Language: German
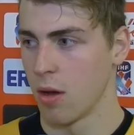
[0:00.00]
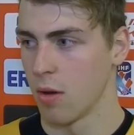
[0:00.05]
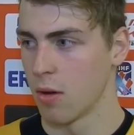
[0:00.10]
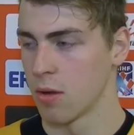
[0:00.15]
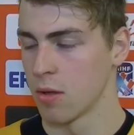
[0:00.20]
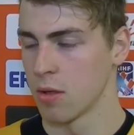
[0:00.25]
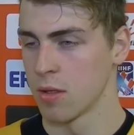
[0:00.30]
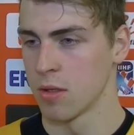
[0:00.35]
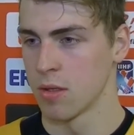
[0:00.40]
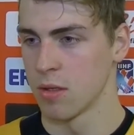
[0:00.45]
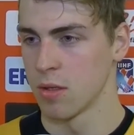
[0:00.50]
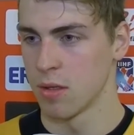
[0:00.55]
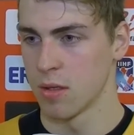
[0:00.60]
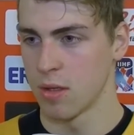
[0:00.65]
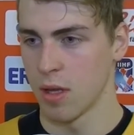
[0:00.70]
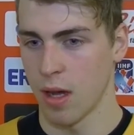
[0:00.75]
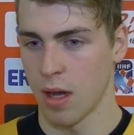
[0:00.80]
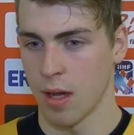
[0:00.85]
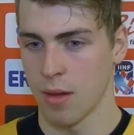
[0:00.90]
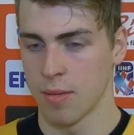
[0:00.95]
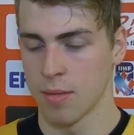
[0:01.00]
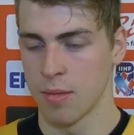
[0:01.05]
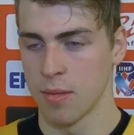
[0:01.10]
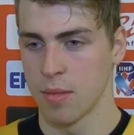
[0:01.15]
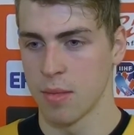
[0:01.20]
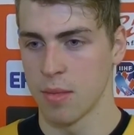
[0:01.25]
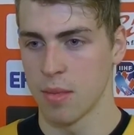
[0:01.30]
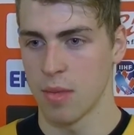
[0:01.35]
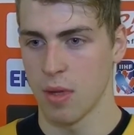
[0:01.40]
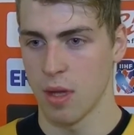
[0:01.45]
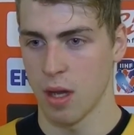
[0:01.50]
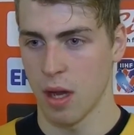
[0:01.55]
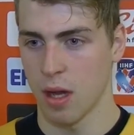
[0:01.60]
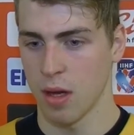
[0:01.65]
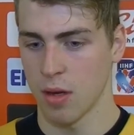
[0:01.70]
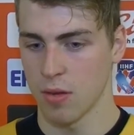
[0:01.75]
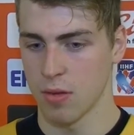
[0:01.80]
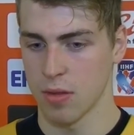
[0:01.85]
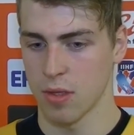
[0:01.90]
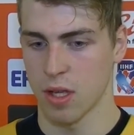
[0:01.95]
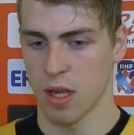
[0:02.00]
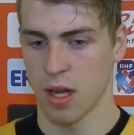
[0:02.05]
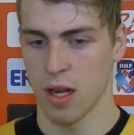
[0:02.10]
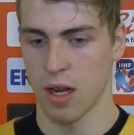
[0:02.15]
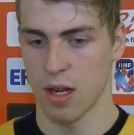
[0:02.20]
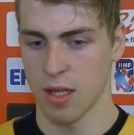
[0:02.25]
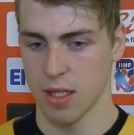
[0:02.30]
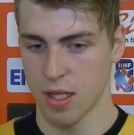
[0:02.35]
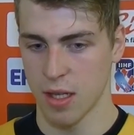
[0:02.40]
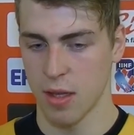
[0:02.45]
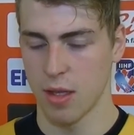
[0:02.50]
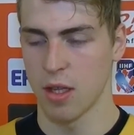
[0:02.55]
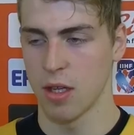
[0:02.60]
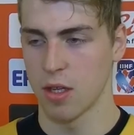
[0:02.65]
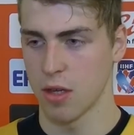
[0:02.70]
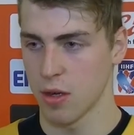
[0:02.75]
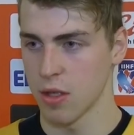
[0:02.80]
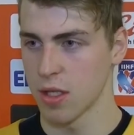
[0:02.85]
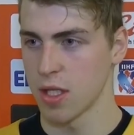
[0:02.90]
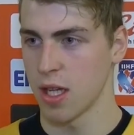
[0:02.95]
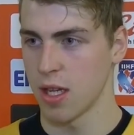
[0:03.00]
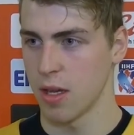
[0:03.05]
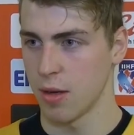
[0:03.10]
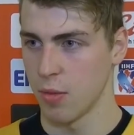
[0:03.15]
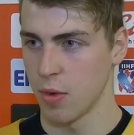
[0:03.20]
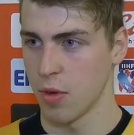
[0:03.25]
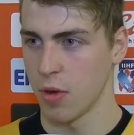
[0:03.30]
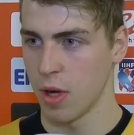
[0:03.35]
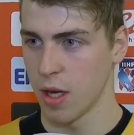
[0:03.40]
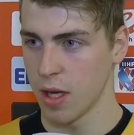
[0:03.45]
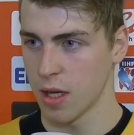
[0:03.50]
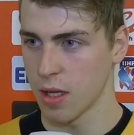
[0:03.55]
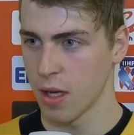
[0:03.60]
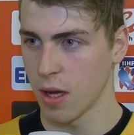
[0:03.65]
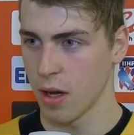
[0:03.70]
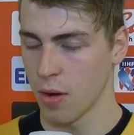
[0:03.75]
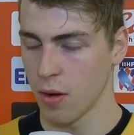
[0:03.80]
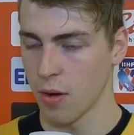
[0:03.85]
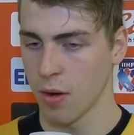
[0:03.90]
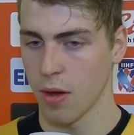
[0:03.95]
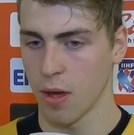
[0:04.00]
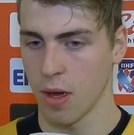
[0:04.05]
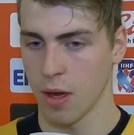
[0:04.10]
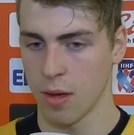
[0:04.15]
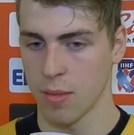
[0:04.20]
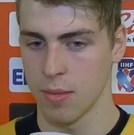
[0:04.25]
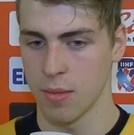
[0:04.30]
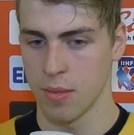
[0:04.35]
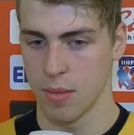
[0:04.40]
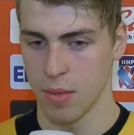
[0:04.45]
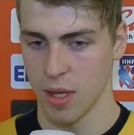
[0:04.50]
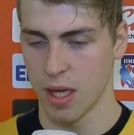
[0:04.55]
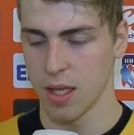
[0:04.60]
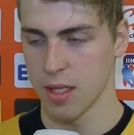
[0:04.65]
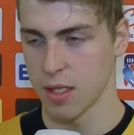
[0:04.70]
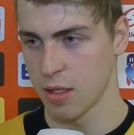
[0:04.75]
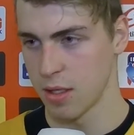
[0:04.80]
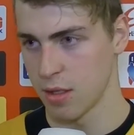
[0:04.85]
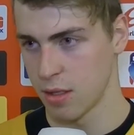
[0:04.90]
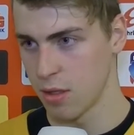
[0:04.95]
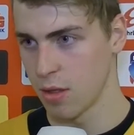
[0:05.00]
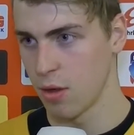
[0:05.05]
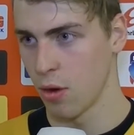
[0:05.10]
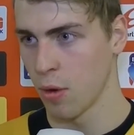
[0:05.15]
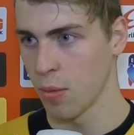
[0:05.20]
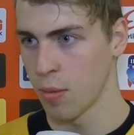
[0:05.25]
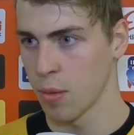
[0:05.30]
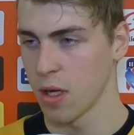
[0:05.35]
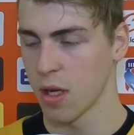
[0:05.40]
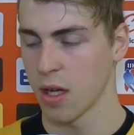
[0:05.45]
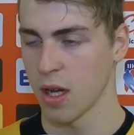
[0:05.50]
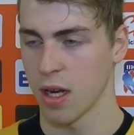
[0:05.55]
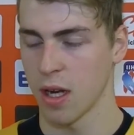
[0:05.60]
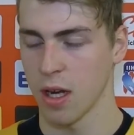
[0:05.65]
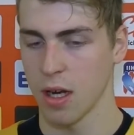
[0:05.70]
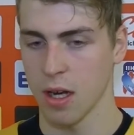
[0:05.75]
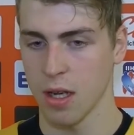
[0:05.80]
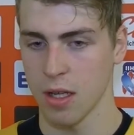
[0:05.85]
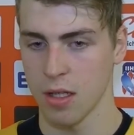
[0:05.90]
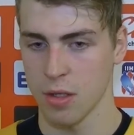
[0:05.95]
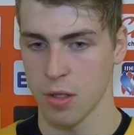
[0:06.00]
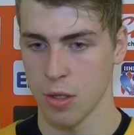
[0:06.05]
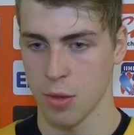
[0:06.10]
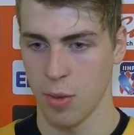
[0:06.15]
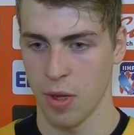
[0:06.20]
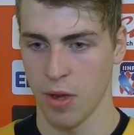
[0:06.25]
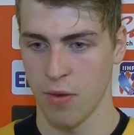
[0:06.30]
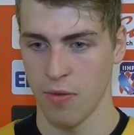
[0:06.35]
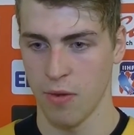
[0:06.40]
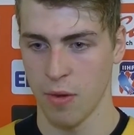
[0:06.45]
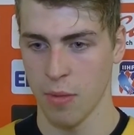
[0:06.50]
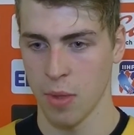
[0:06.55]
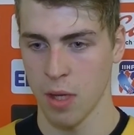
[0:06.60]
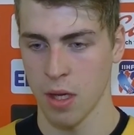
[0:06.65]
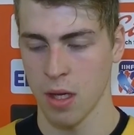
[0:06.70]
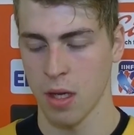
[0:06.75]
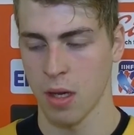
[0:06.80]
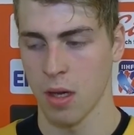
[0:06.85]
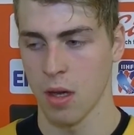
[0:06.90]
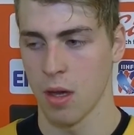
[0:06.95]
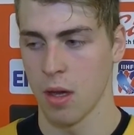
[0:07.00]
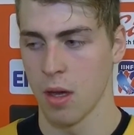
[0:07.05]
Und ähm, ja, und dann hat sich die Chance ermöglicht, auch ähm, jetzt drüben in Kanada zu spielen für mich.